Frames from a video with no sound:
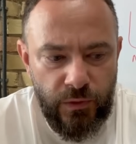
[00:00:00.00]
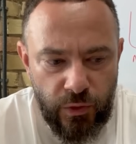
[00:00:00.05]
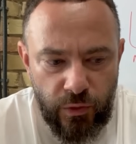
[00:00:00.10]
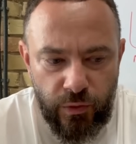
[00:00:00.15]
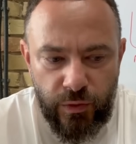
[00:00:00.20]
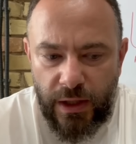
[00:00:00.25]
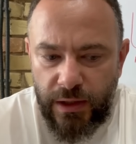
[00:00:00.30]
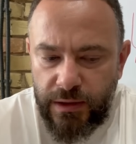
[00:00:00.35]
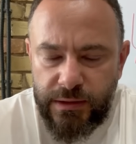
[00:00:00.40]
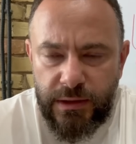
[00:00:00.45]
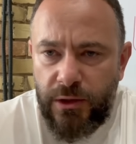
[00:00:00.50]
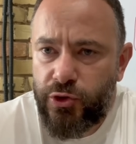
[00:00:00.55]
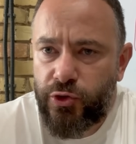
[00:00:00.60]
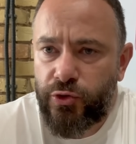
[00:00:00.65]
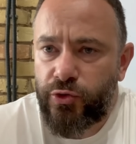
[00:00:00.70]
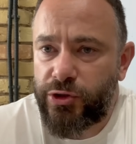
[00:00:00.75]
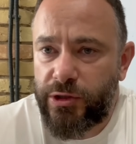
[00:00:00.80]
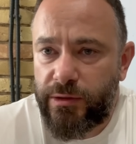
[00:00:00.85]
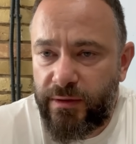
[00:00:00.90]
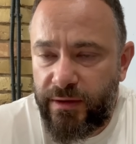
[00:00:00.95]
Я не знаю, что
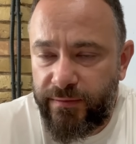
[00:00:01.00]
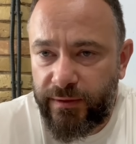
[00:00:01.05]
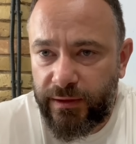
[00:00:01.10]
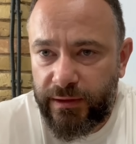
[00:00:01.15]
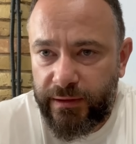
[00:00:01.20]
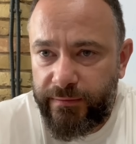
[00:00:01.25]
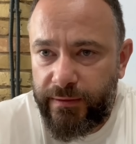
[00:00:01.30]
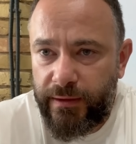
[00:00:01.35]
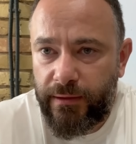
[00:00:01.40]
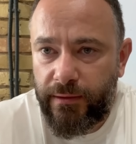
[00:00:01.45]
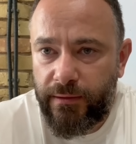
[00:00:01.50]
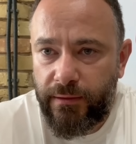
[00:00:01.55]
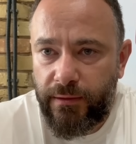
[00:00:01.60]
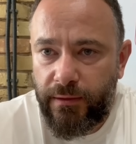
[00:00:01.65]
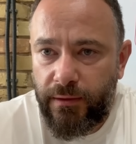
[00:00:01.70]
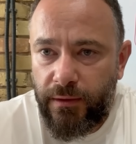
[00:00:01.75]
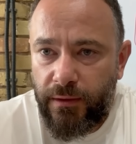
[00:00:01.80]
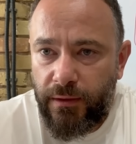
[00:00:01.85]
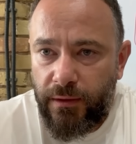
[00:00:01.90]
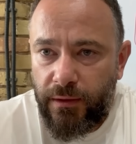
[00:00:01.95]
нужно иметь в голове,
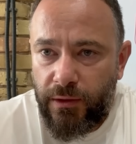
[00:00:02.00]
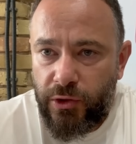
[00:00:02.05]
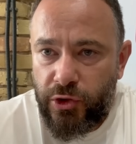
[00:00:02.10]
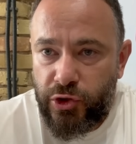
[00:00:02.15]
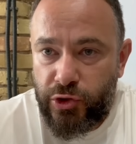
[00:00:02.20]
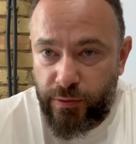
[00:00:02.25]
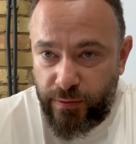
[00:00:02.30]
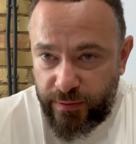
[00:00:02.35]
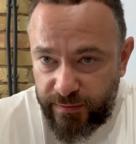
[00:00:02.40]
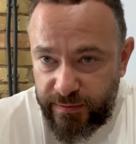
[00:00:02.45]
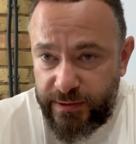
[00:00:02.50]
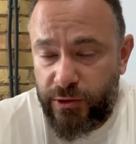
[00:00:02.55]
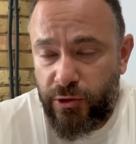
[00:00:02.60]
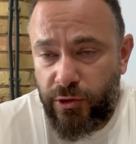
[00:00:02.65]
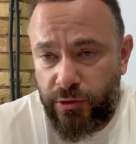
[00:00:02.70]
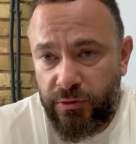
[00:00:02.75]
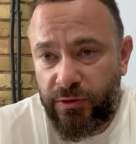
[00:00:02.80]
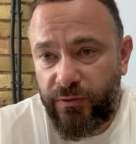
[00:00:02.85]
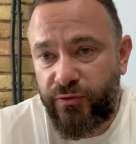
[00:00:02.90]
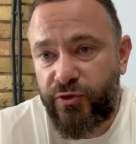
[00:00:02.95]
чтобы провести
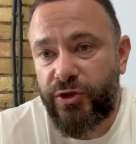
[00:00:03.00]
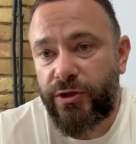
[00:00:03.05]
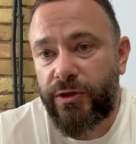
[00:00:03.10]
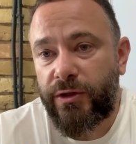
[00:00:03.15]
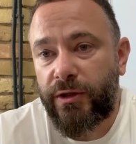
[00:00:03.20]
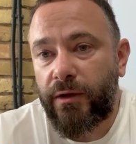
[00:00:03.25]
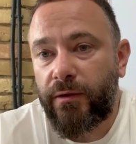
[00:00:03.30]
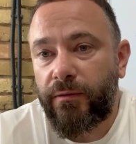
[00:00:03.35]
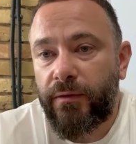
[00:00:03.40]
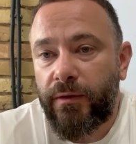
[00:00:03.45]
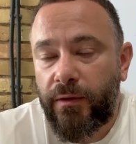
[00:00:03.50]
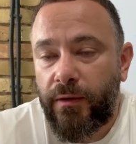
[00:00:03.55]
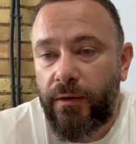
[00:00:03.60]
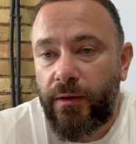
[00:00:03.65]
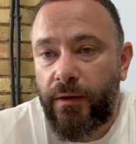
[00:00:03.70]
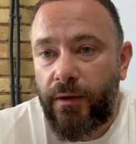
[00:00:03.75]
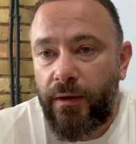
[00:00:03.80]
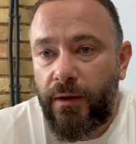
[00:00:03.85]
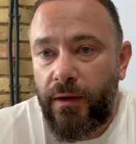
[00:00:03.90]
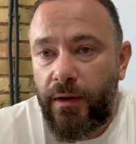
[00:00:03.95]
именно в Чернигове
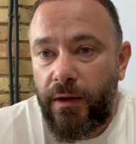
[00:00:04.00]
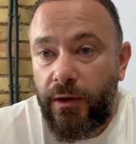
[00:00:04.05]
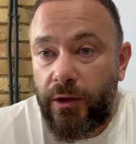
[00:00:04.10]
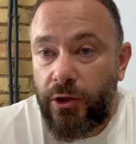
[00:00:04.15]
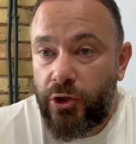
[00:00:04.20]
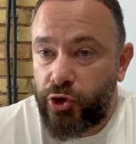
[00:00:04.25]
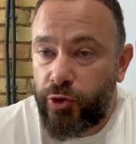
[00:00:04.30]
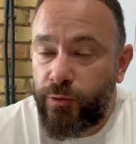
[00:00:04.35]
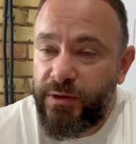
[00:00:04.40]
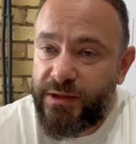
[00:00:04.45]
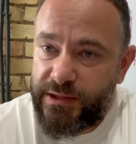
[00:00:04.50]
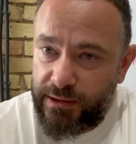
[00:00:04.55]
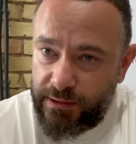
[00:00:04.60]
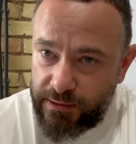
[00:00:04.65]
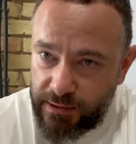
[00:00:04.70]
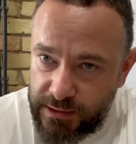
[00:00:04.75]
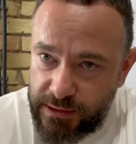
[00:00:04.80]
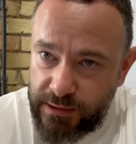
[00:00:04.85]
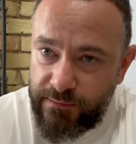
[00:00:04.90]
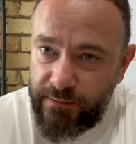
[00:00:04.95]
и чтобы
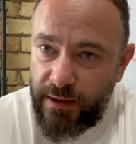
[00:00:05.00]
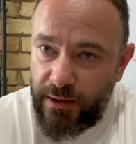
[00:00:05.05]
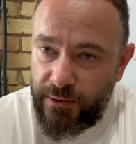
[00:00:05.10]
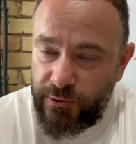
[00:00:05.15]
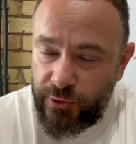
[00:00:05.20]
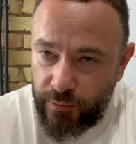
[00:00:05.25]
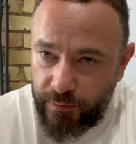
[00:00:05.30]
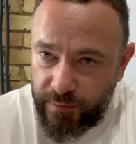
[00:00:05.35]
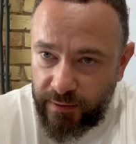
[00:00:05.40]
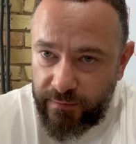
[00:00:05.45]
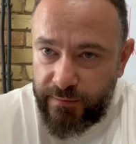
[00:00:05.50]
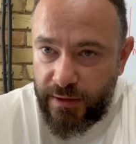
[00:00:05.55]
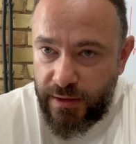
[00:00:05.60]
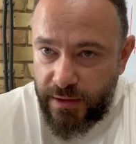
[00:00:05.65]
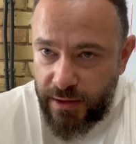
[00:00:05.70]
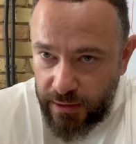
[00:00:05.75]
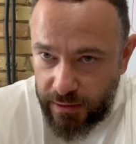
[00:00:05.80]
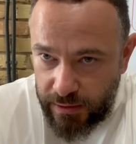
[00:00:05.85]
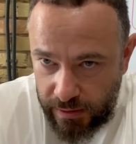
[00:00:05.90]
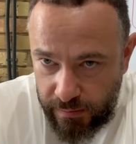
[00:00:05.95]
согласовать ее
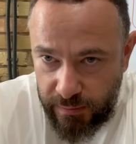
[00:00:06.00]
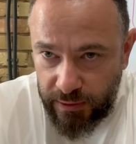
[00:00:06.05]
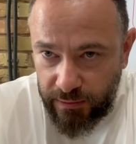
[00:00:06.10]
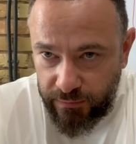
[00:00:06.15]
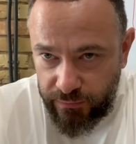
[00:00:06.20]
проведение именно